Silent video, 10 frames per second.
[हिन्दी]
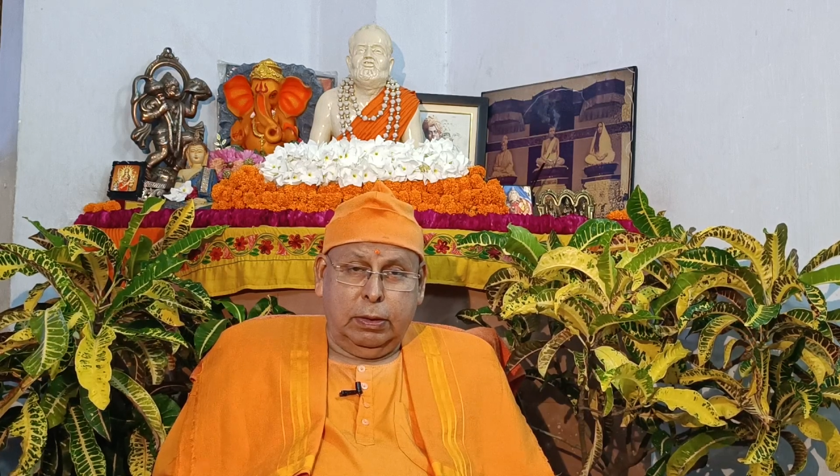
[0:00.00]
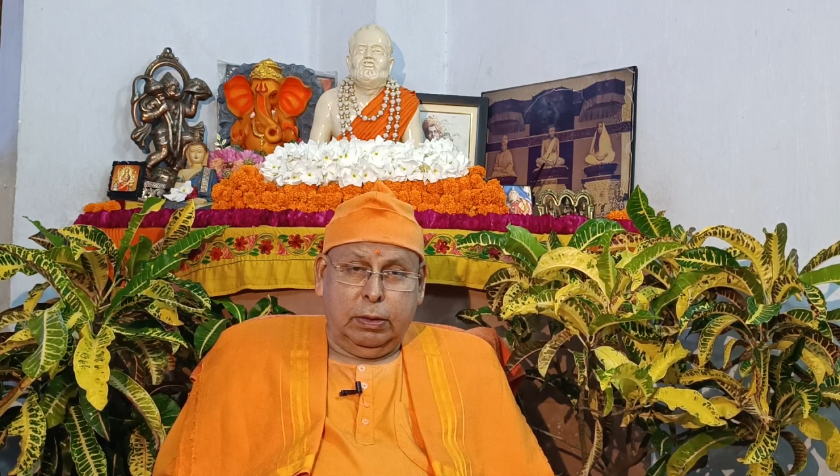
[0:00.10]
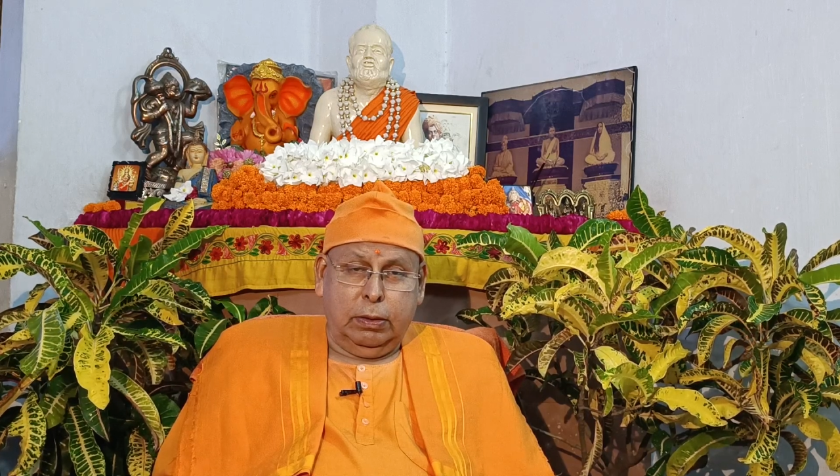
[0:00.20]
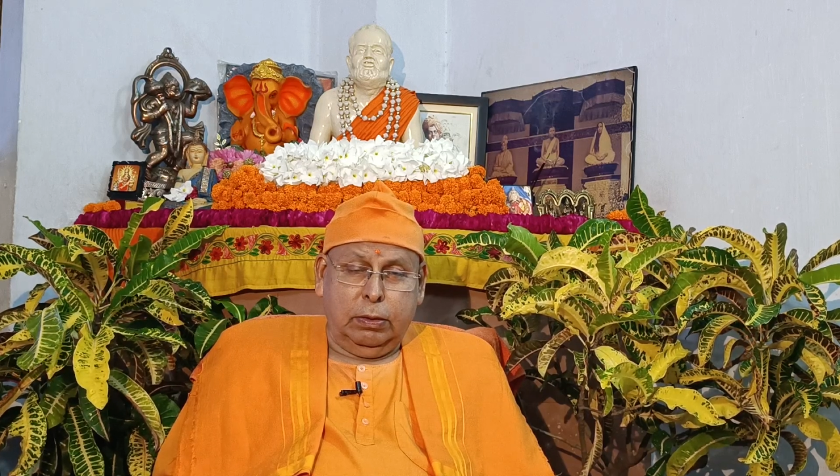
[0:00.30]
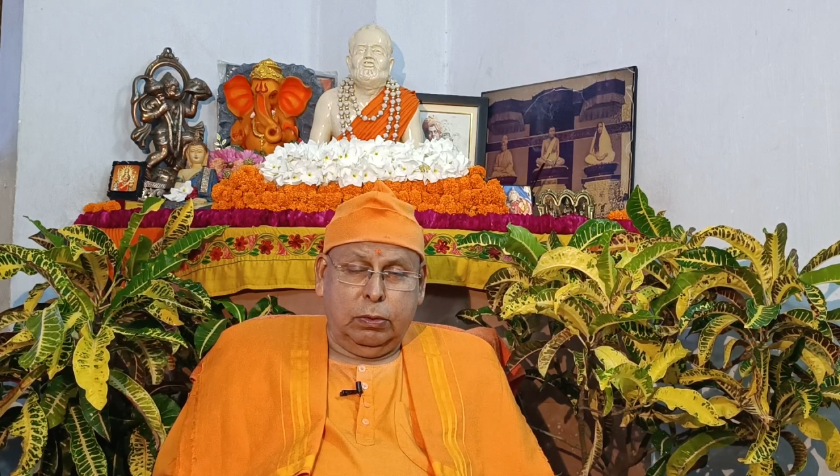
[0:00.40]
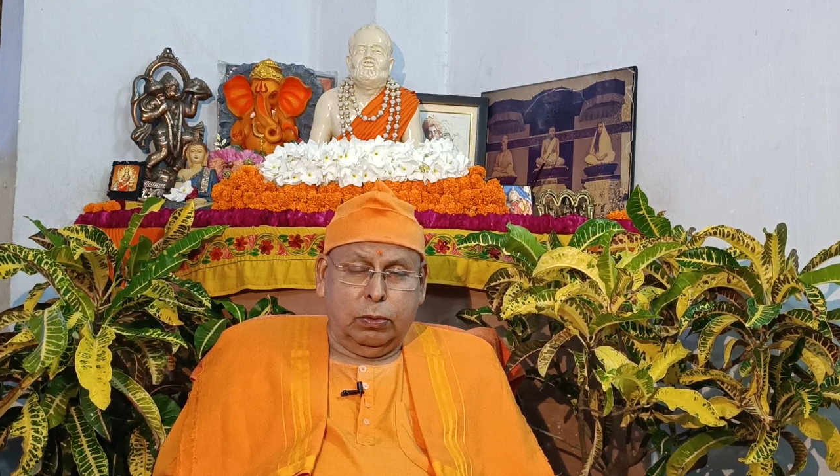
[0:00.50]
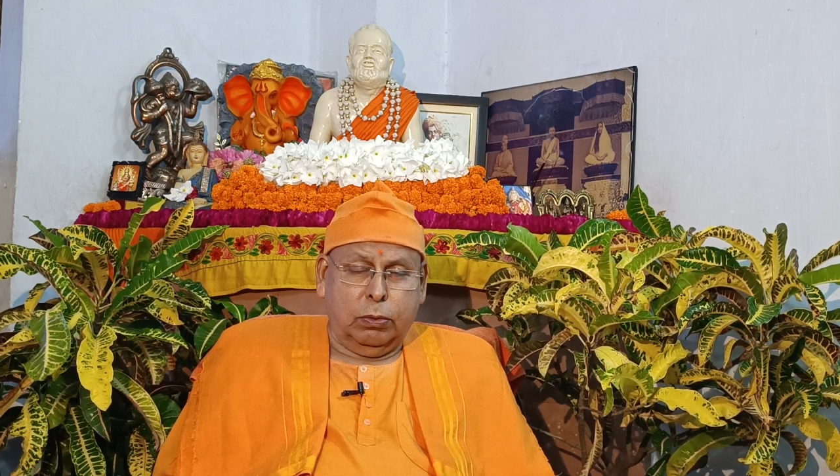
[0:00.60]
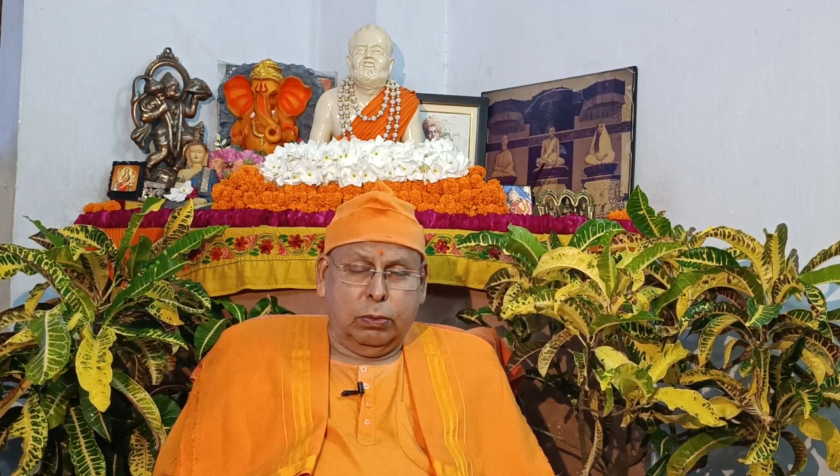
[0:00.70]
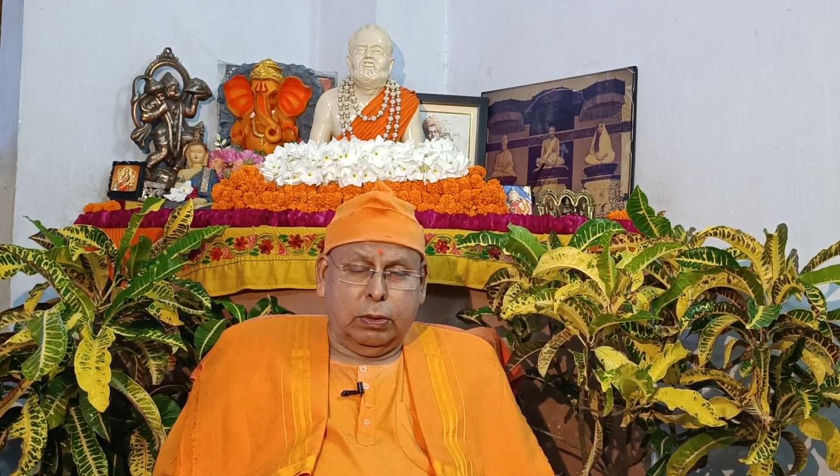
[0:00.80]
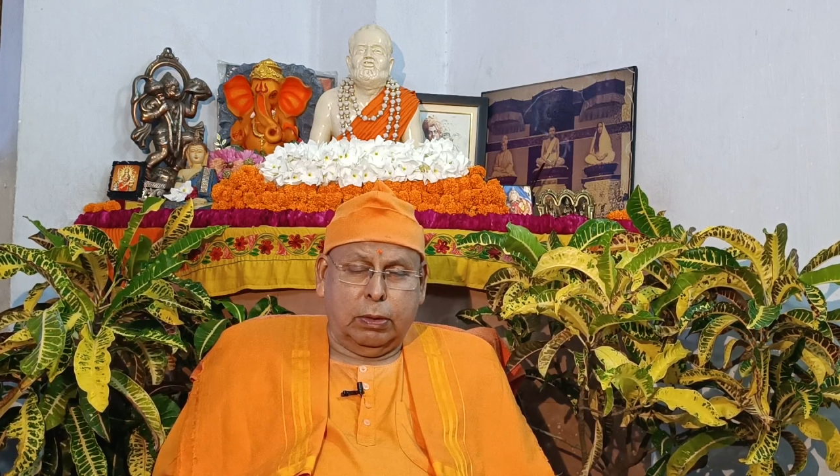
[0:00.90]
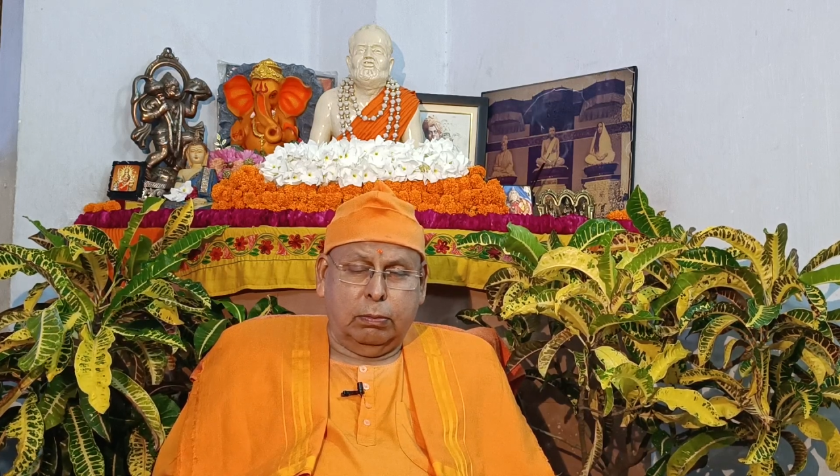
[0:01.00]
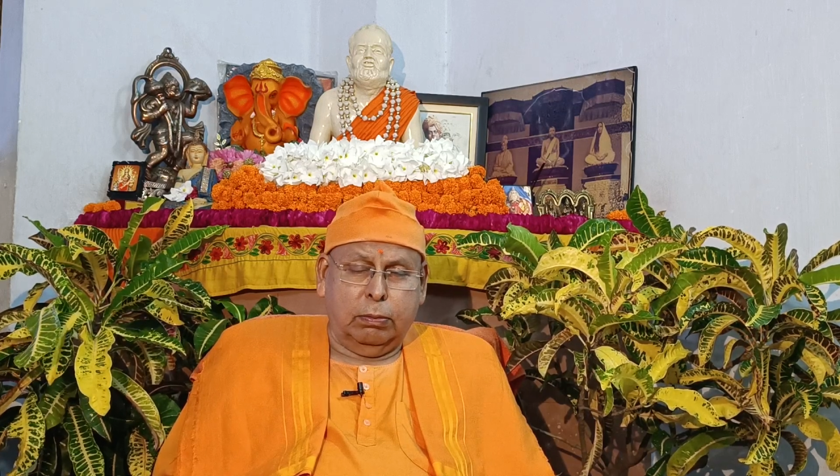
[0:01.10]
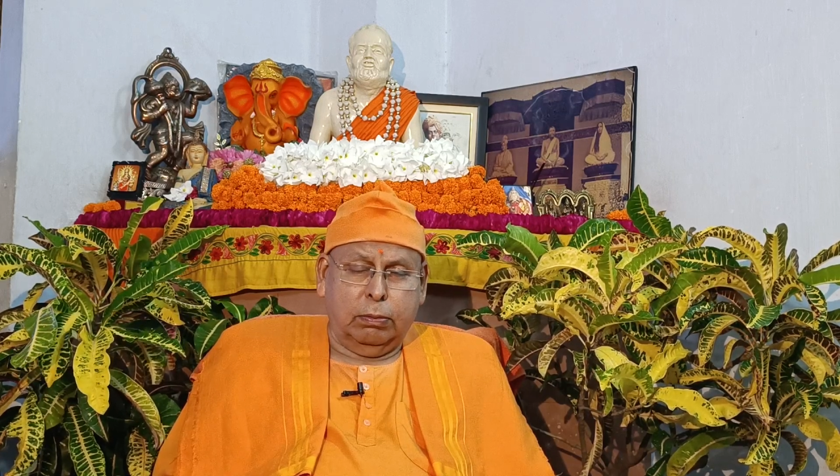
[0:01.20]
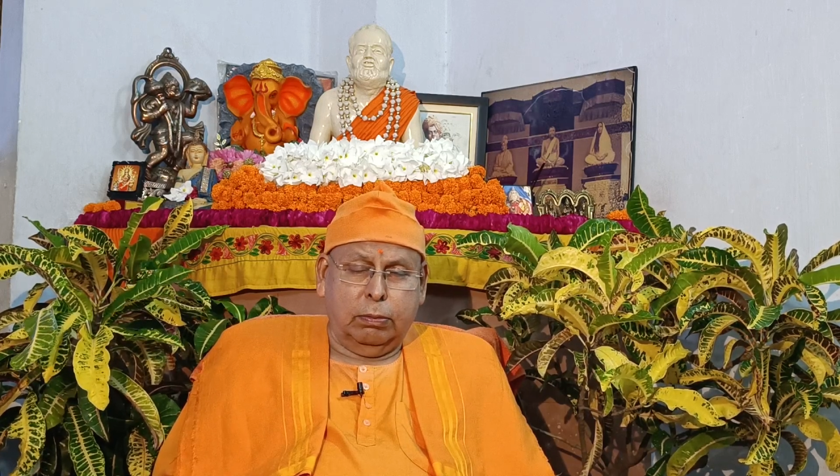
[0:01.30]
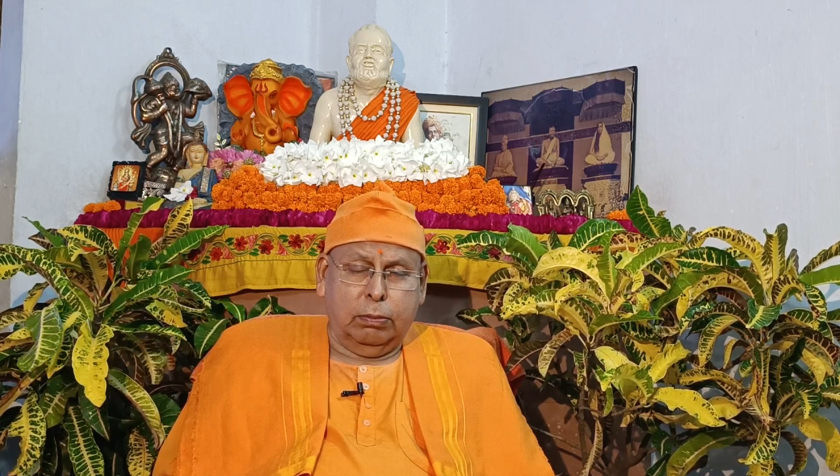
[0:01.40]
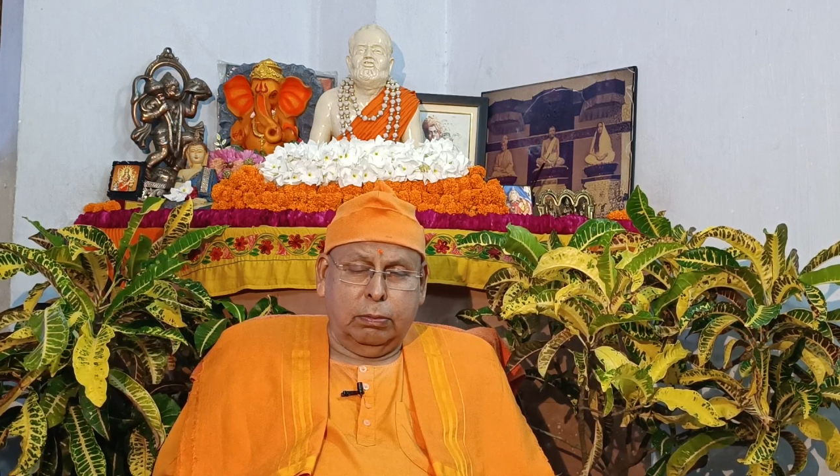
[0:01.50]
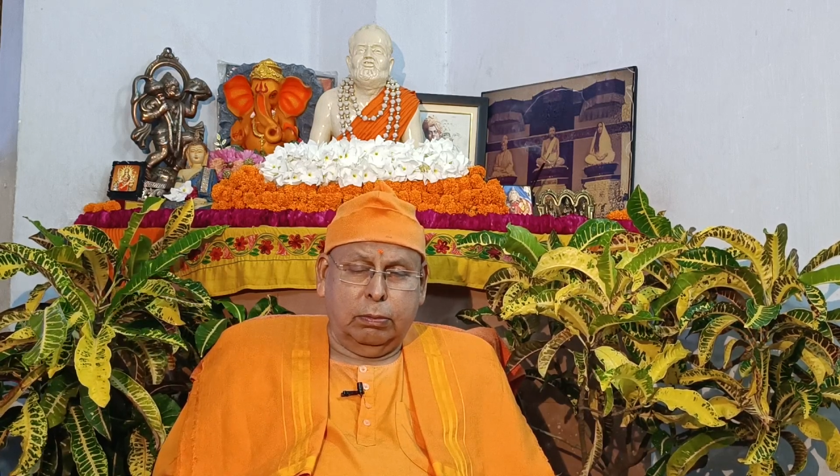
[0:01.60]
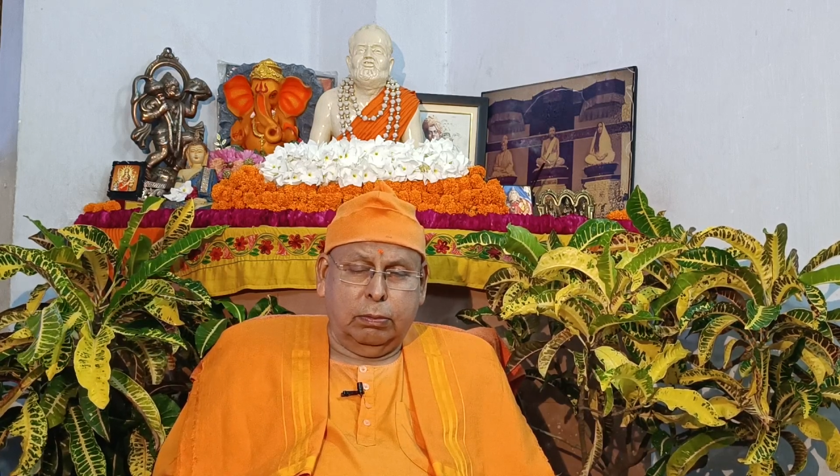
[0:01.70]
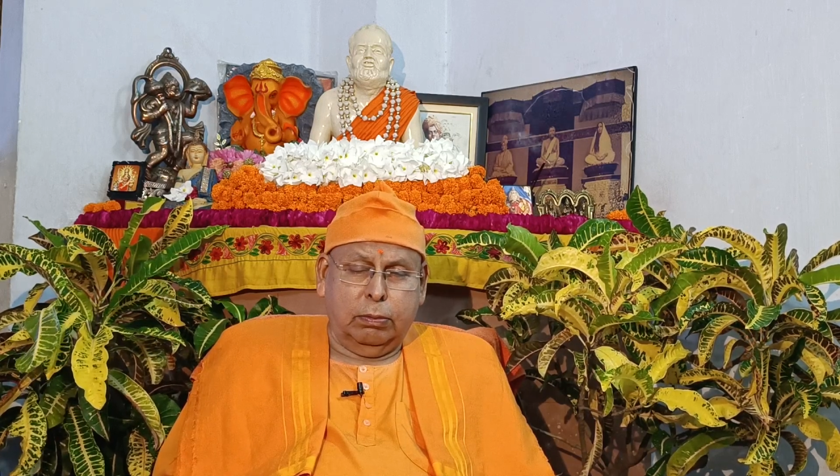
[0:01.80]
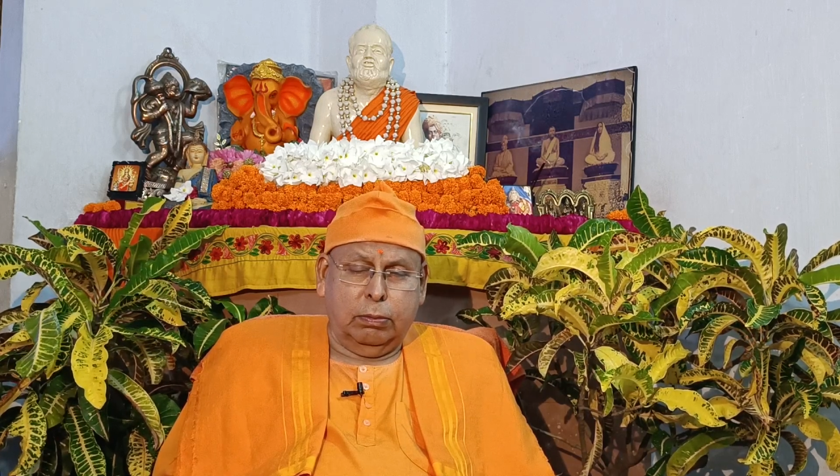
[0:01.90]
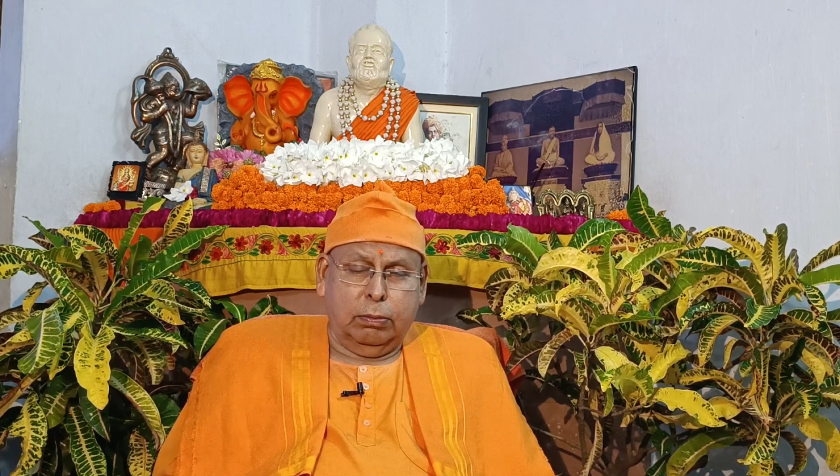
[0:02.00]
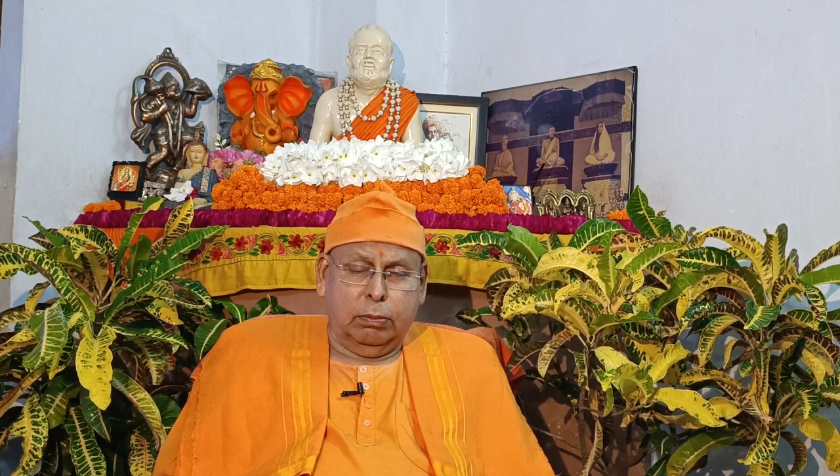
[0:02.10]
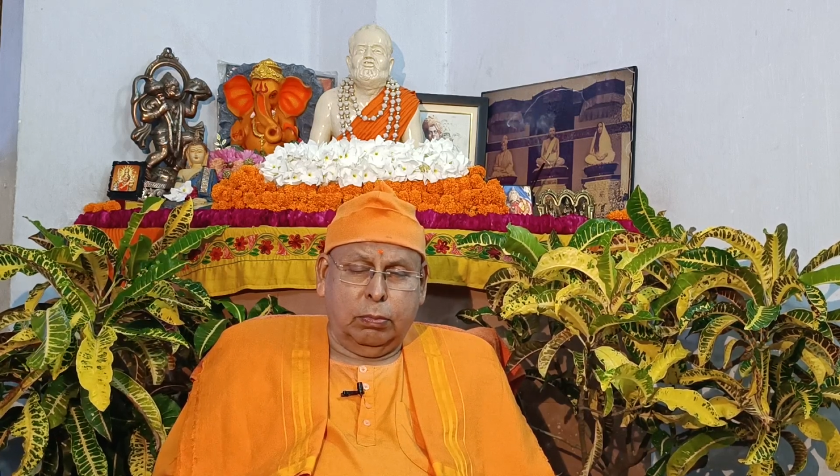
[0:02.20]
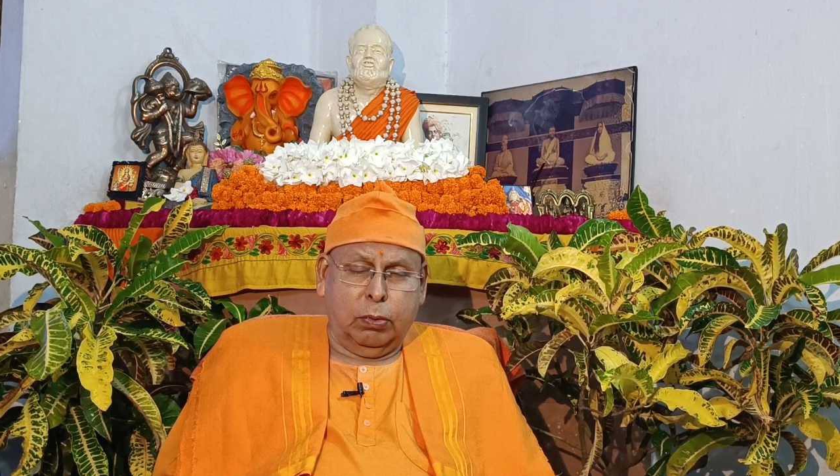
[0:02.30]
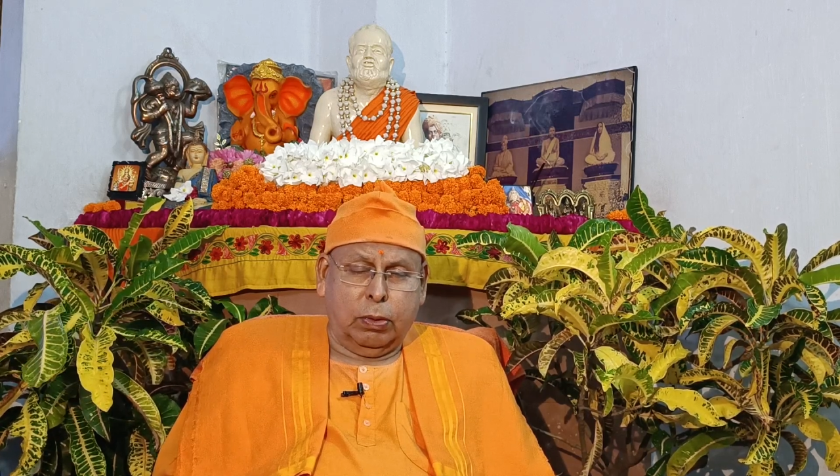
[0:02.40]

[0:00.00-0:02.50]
जो कुछ हम भोग